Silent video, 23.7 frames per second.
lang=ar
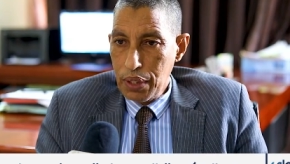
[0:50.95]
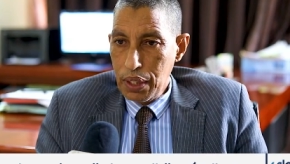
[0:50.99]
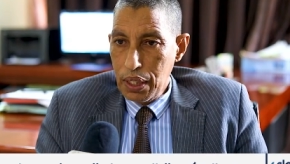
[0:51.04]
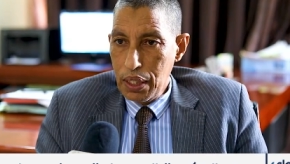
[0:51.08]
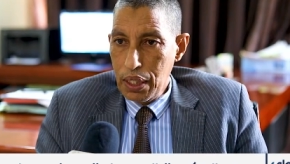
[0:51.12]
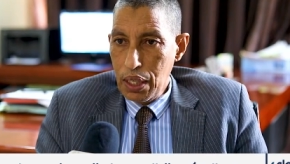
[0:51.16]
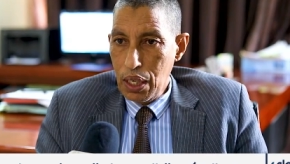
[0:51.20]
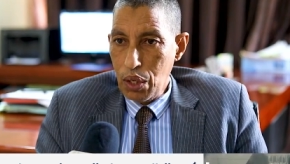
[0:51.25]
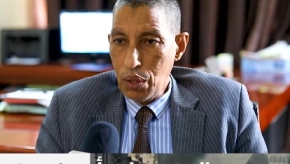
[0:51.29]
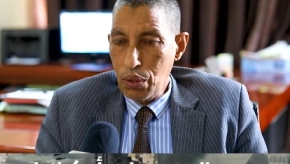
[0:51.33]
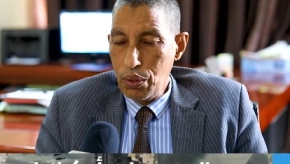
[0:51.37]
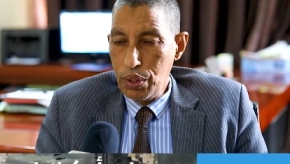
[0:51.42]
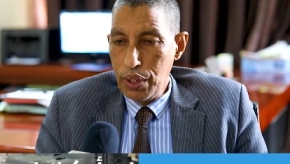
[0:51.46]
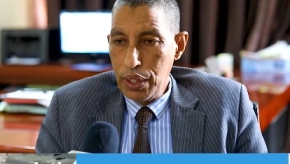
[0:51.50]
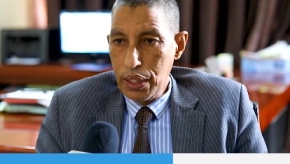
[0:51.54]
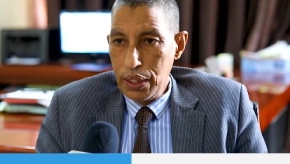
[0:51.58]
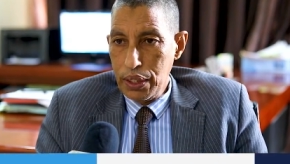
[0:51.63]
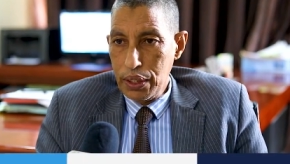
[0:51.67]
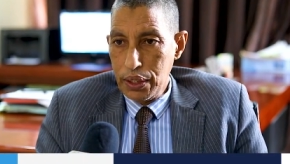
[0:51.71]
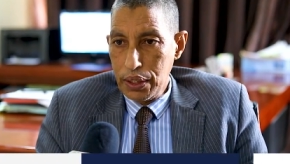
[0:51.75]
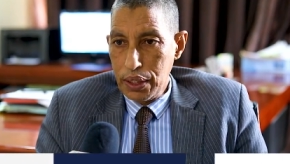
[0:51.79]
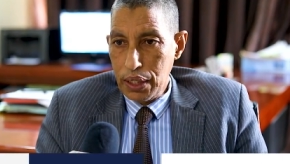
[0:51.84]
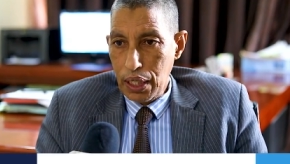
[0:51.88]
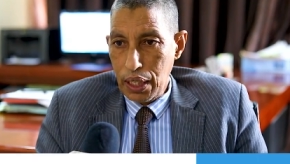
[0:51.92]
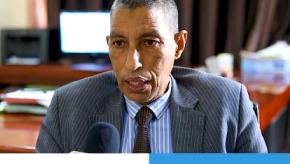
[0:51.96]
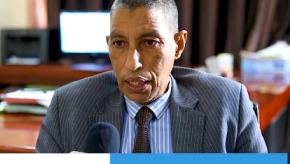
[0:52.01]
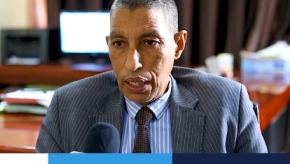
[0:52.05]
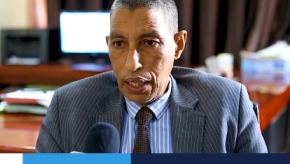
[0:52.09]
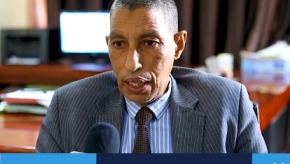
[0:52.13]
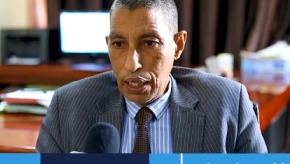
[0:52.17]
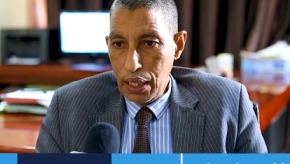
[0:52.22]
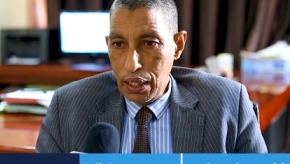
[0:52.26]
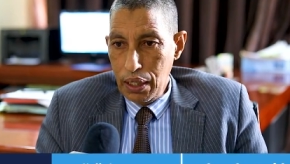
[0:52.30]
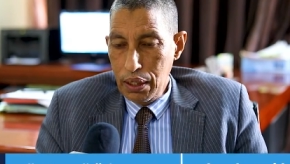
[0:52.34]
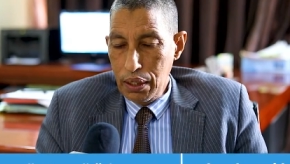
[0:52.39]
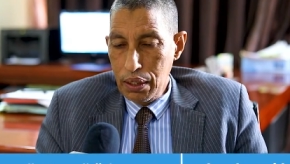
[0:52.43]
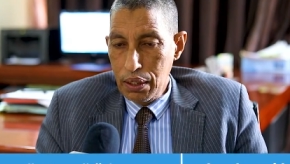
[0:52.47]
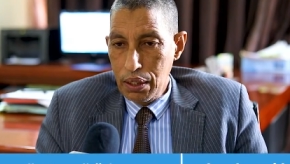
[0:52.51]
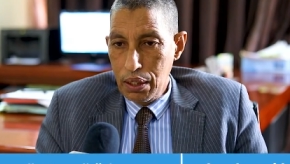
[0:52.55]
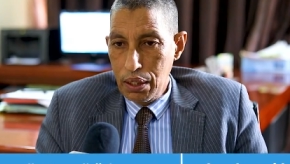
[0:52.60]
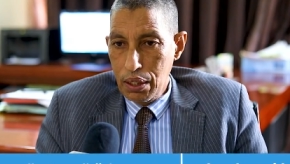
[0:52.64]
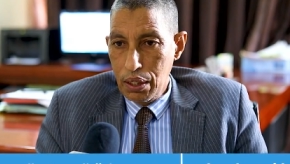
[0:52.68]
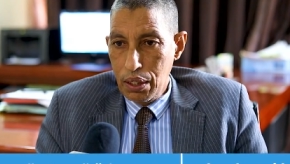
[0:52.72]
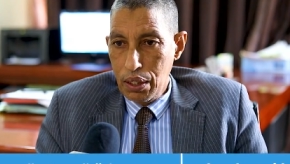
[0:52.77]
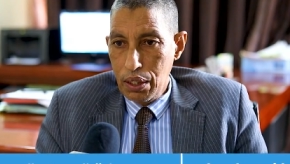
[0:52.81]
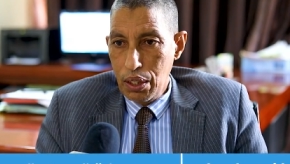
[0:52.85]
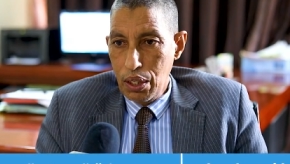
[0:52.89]
يمكن أن نقول استقرارا
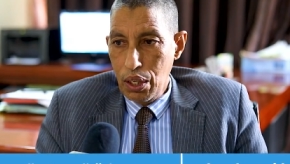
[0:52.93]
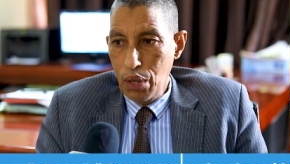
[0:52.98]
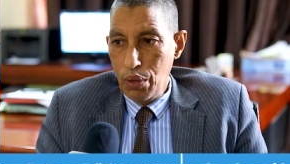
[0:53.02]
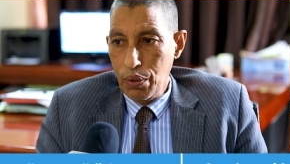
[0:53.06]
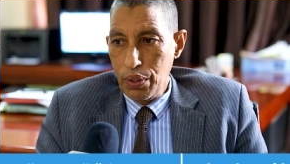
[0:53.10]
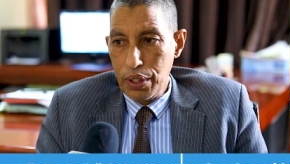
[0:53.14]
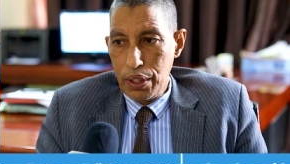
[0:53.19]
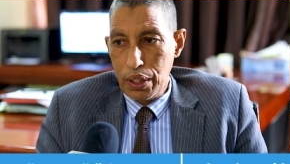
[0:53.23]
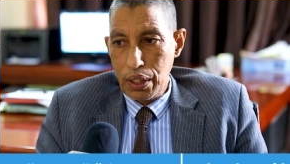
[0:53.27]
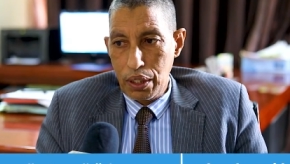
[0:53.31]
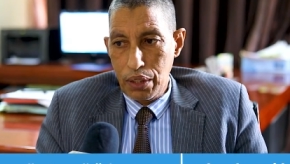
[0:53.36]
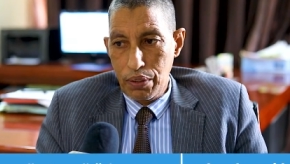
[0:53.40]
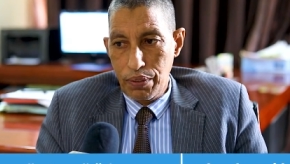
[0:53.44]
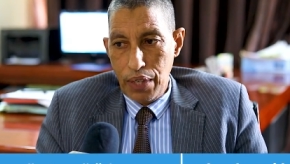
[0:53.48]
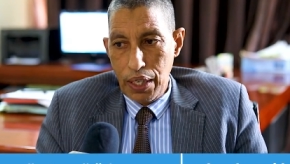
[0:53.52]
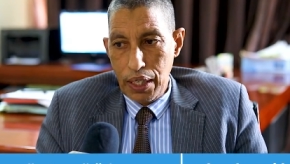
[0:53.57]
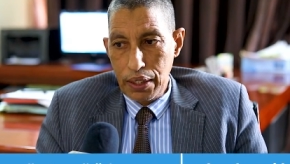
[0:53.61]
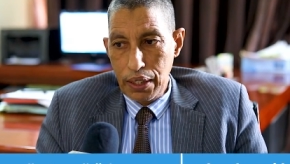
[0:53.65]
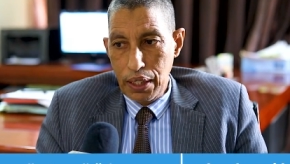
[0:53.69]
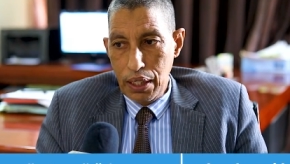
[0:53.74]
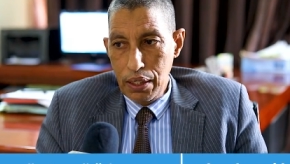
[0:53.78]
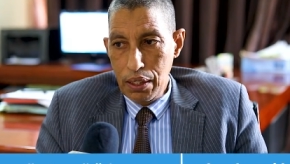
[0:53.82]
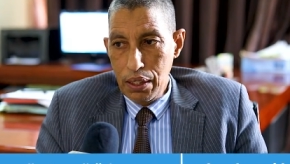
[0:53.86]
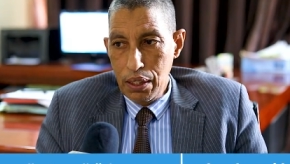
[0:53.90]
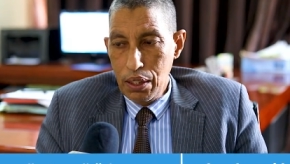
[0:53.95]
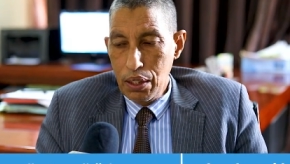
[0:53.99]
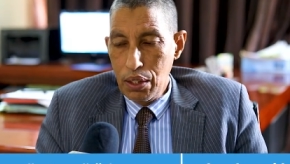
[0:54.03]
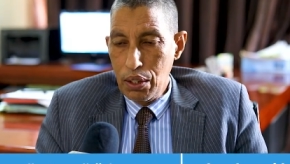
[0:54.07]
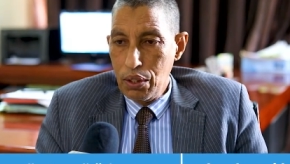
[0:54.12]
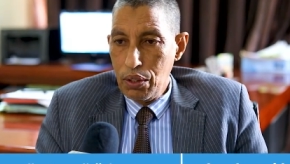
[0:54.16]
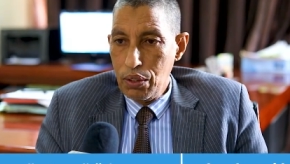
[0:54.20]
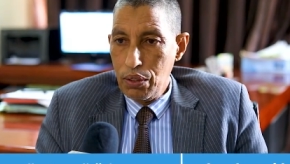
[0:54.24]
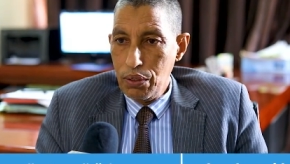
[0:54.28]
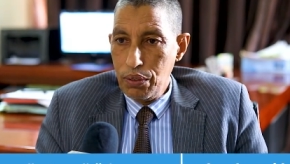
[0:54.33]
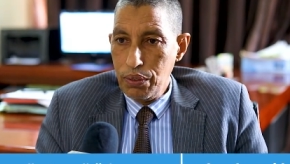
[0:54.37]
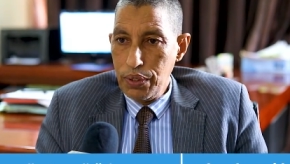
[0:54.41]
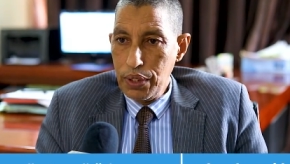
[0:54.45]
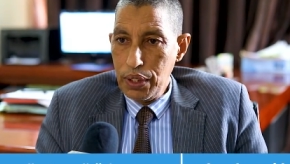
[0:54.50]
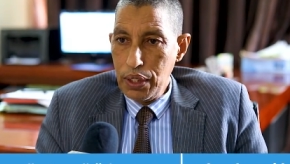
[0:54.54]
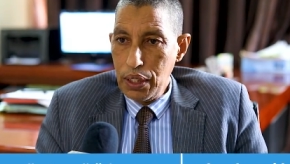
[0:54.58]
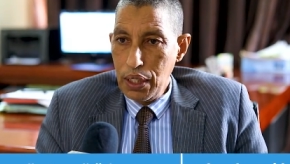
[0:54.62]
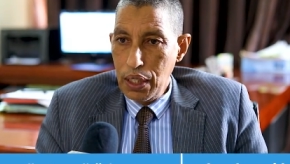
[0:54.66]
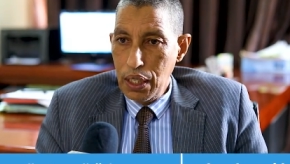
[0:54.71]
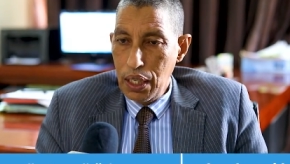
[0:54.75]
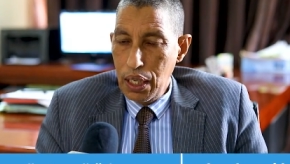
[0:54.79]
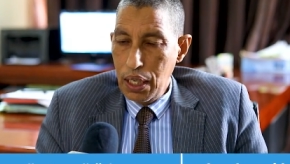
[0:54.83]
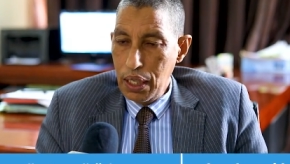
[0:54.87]
أو انخفاضا
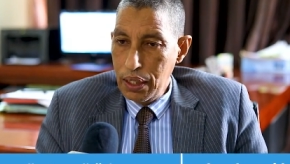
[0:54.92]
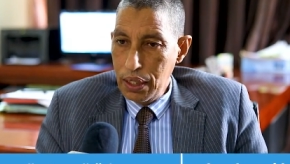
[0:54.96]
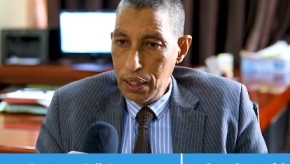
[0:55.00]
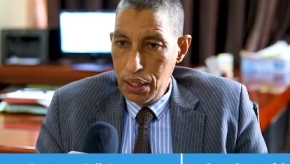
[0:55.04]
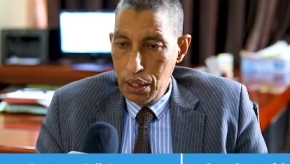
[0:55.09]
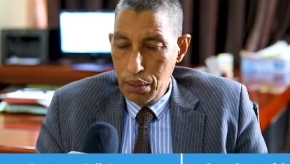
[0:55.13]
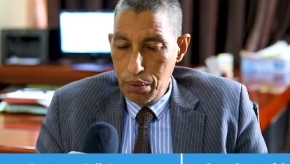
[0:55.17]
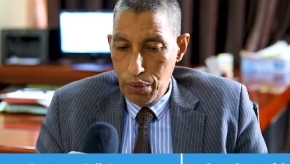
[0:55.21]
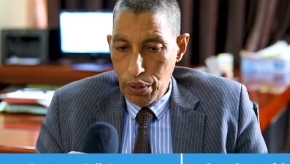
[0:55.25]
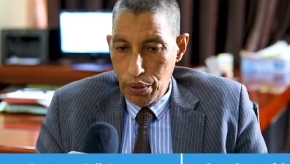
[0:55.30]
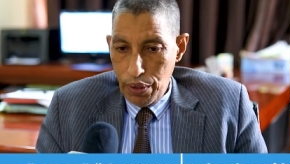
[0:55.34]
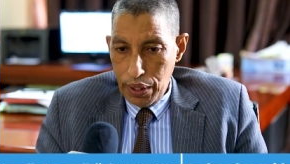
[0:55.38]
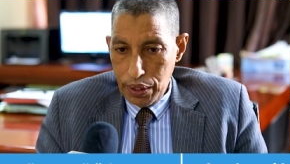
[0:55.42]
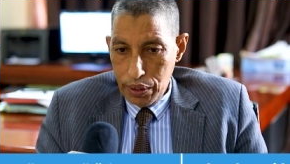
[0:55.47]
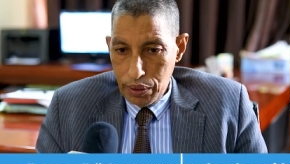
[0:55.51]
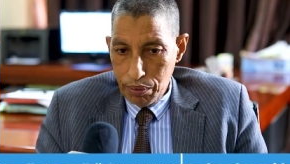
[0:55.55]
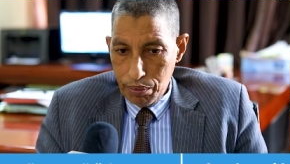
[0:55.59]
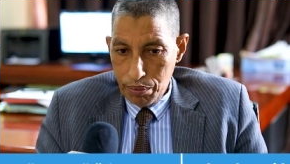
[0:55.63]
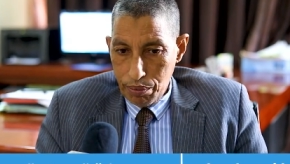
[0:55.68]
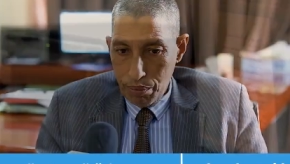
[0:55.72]
في هذه المواد